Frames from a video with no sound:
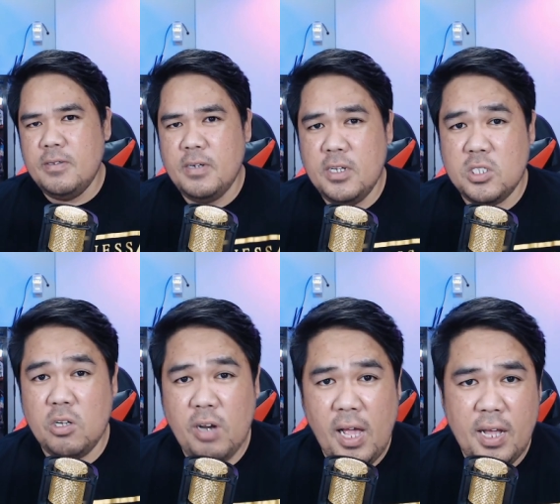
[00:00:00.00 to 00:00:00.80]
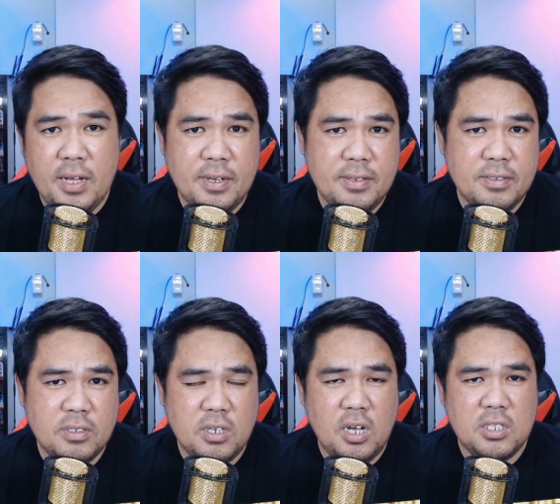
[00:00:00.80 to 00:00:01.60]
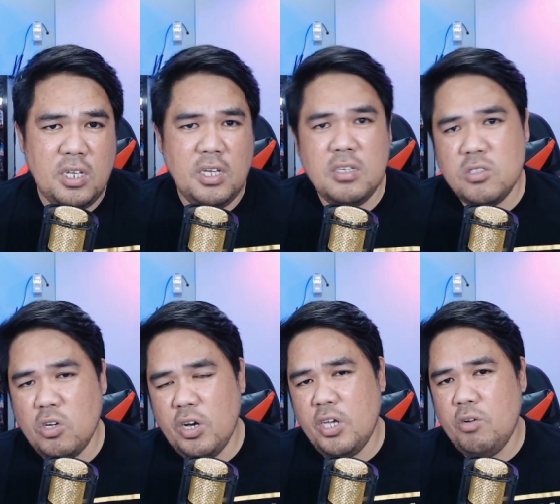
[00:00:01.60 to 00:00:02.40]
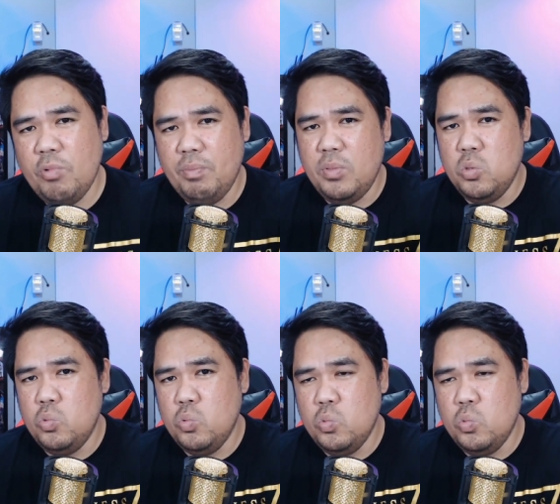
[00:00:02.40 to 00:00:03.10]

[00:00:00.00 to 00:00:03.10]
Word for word: Let's go na sa ating toy review.